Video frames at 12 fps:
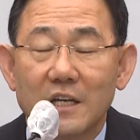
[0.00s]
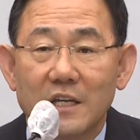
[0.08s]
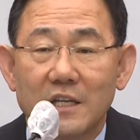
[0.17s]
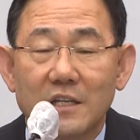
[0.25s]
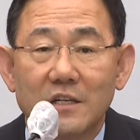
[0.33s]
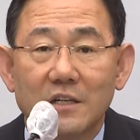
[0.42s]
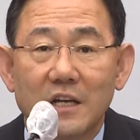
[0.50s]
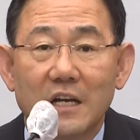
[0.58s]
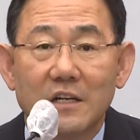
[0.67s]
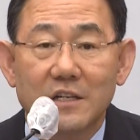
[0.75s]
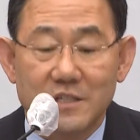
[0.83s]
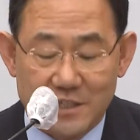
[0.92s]
있는
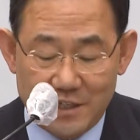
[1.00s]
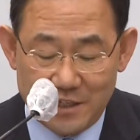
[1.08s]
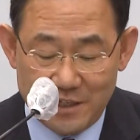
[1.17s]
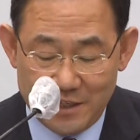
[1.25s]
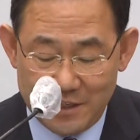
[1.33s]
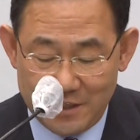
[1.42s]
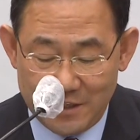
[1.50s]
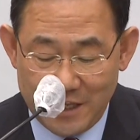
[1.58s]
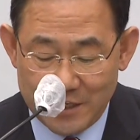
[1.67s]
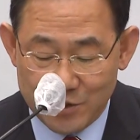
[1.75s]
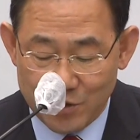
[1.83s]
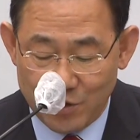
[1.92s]
거라는 것이
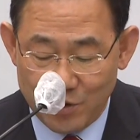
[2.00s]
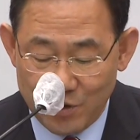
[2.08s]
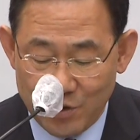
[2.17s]
되지요.